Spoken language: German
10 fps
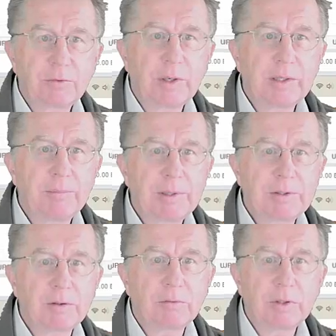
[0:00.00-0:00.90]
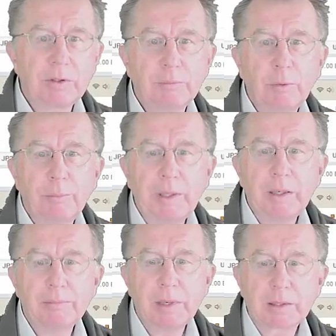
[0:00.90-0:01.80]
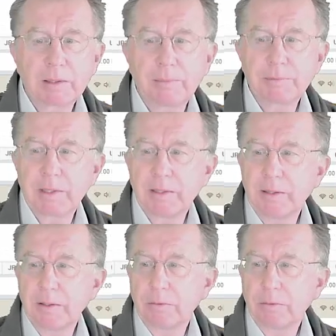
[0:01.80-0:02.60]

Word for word: so eine Besserung im Immobilienmarkt abzeichnet.